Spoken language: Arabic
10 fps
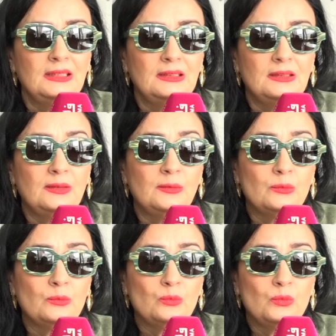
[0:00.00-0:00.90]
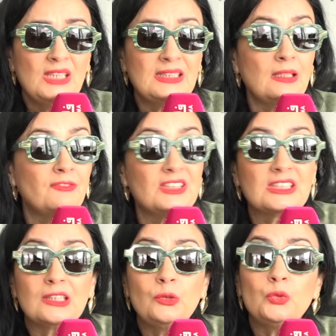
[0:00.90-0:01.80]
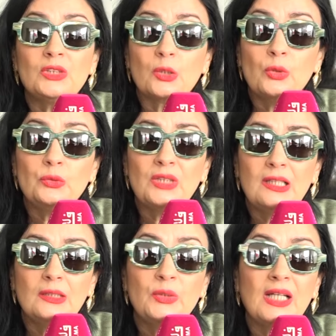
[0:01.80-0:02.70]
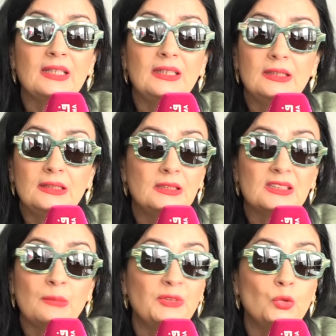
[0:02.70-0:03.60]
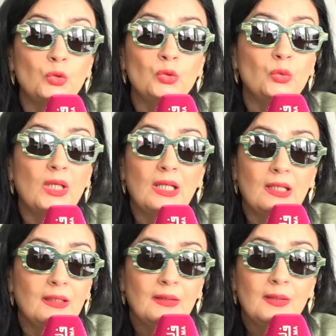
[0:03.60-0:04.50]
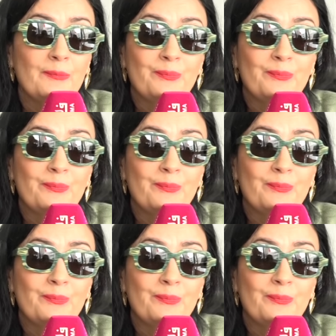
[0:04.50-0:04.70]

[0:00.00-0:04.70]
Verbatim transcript: يعني لا زال الفلسطينيون اخواننا هناك يعني صامدون و